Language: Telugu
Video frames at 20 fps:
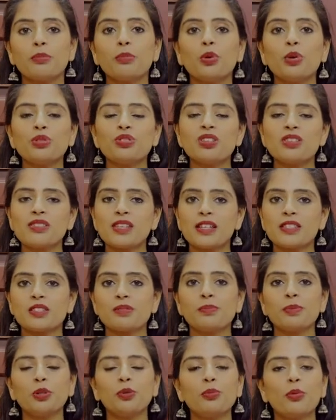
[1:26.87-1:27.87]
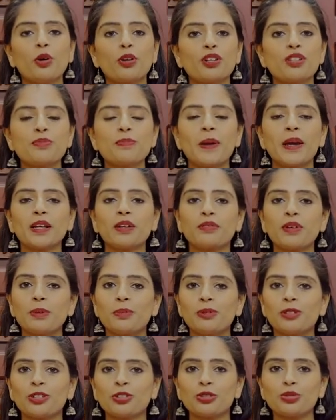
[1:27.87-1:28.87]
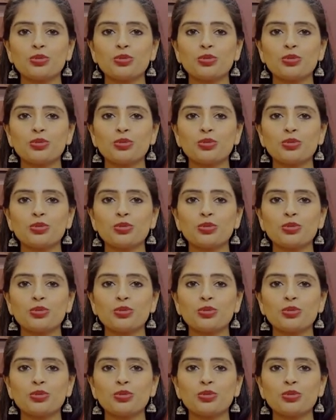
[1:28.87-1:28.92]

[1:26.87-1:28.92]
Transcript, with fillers: బోత్ ది సైడ్స్ బ్లూ బార్డర్స్ పైన వైపున